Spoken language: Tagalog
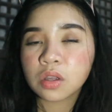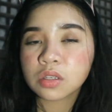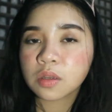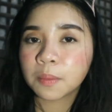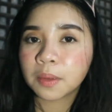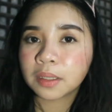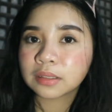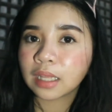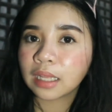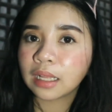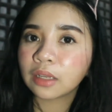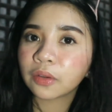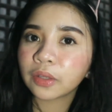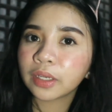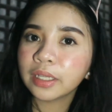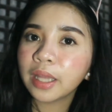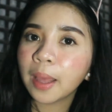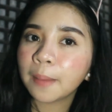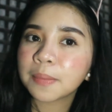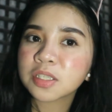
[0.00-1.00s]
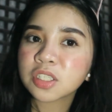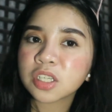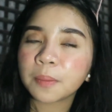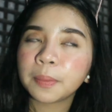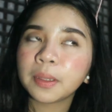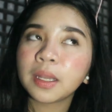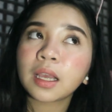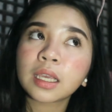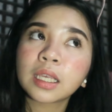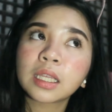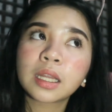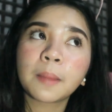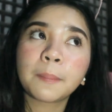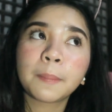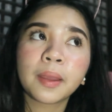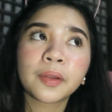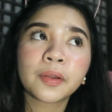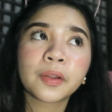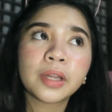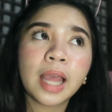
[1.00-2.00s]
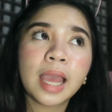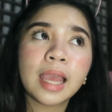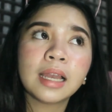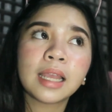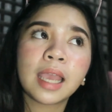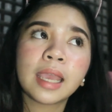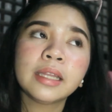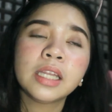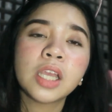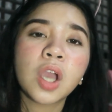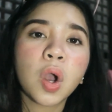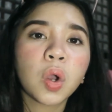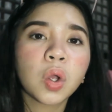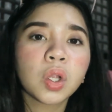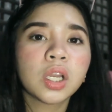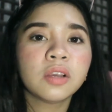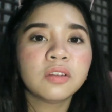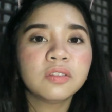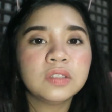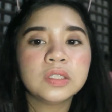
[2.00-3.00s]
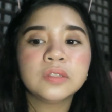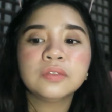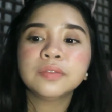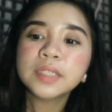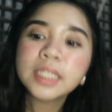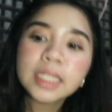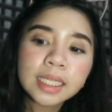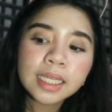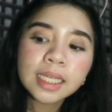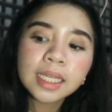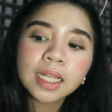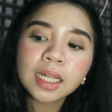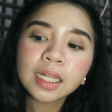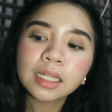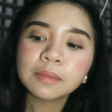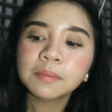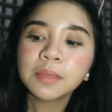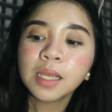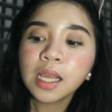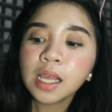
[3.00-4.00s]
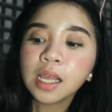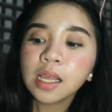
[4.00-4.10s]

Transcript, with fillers: sobrang tagal ko na dapat siya pinakita, pero dahil nga hindi ako nag-film,